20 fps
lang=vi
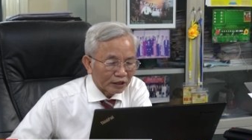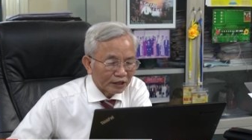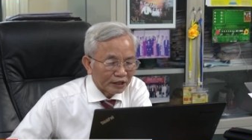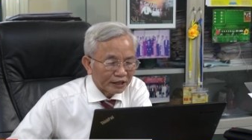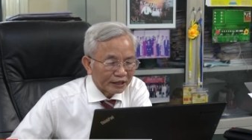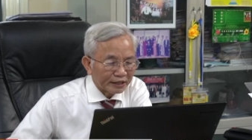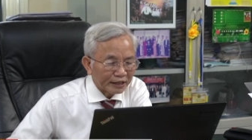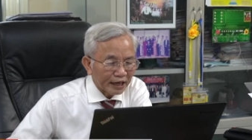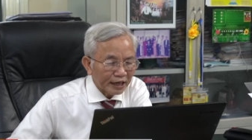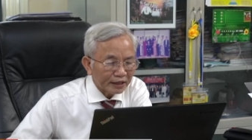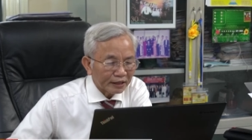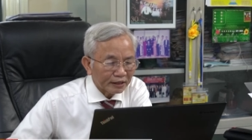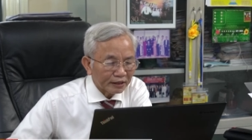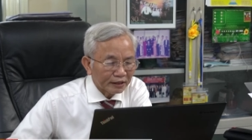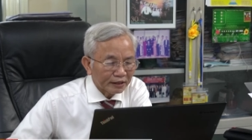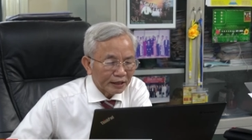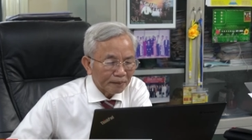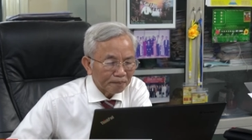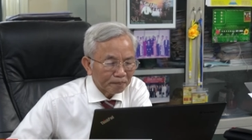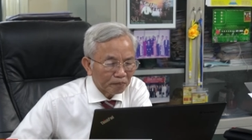người chết
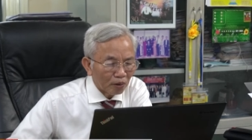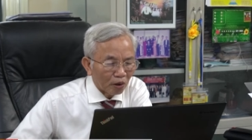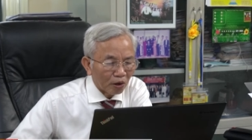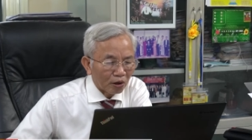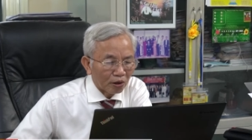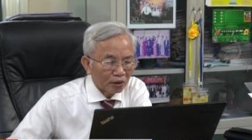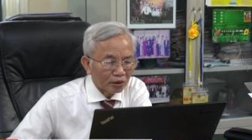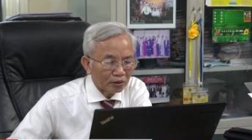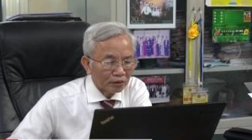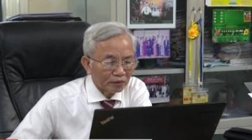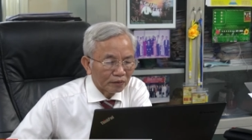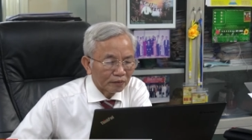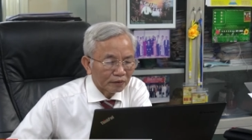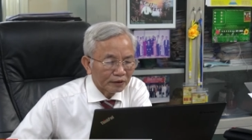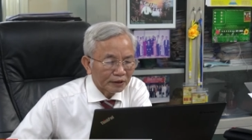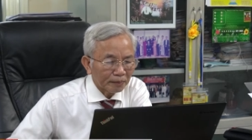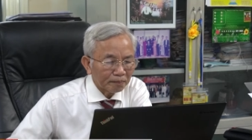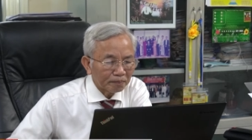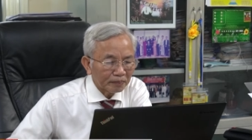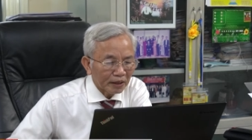chấp mộ
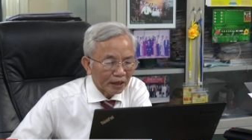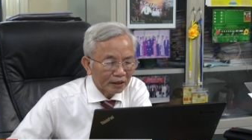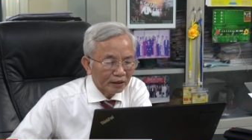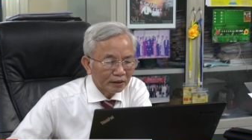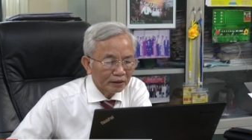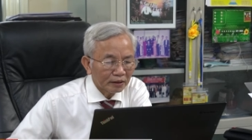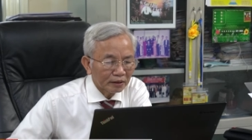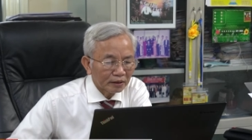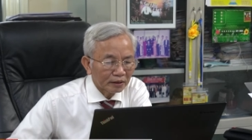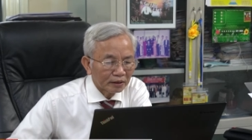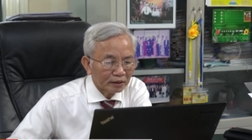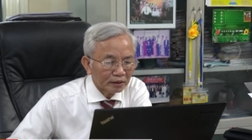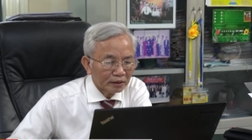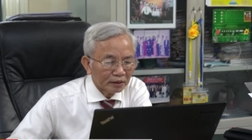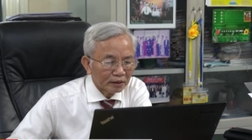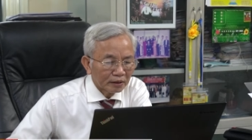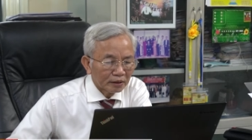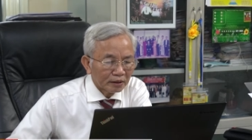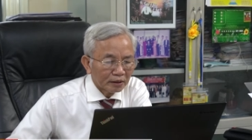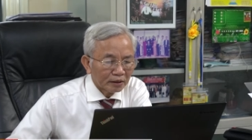chấp thân
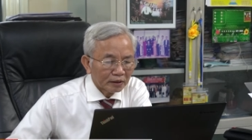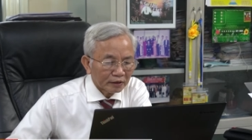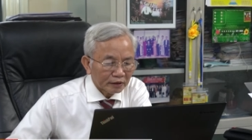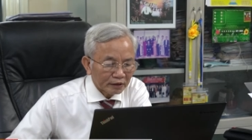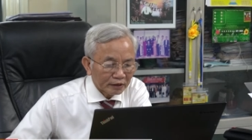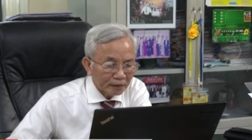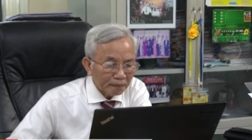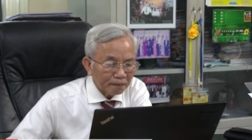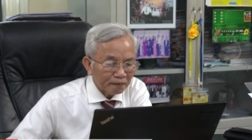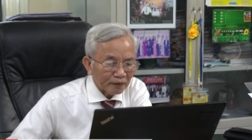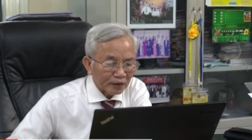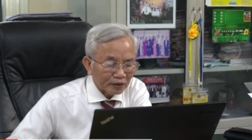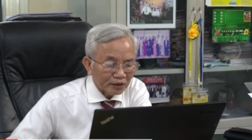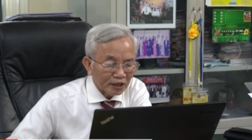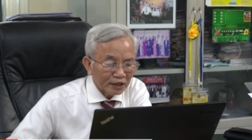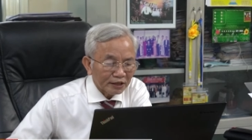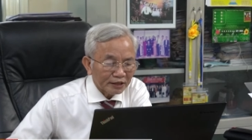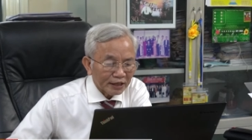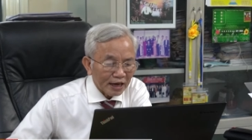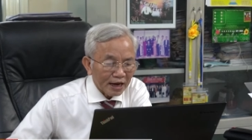chấp vào
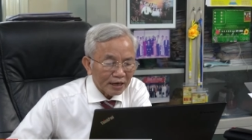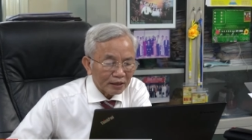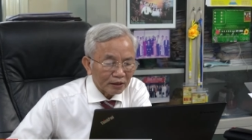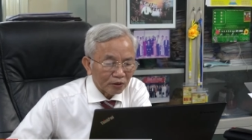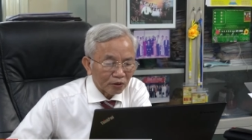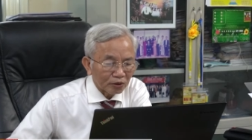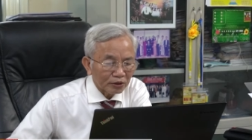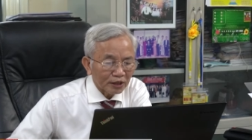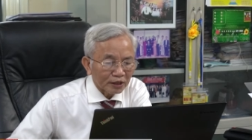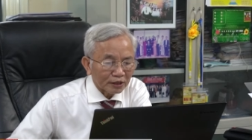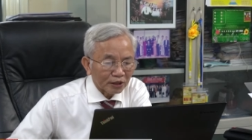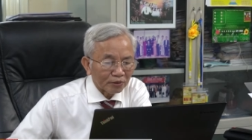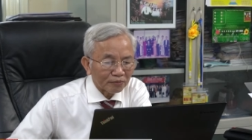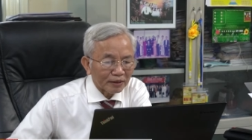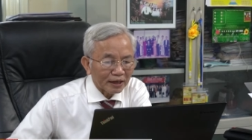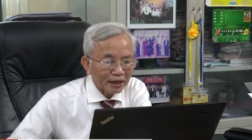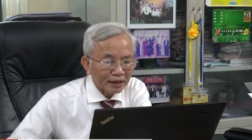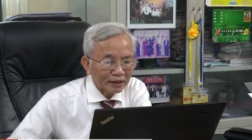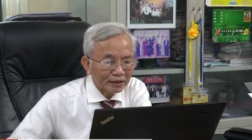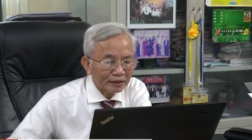thân xác có thật không
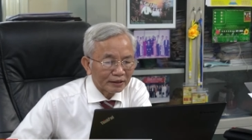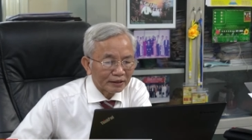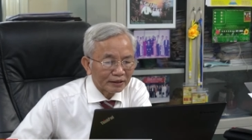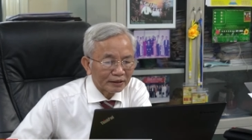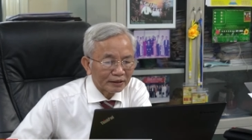ạ